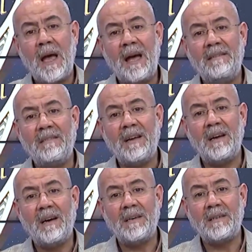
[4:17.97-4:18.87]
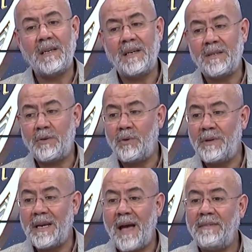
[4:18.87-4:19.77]
evlada
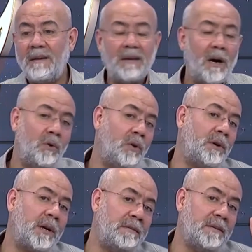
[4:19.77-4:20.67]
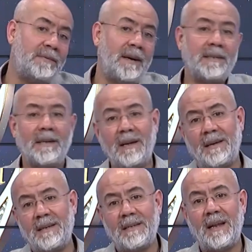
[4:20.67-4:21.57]
dünyevi ve uhravi
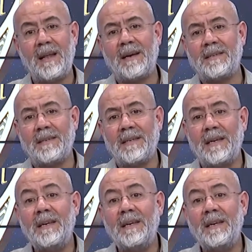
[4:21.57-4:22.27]
faydaları nelerdir?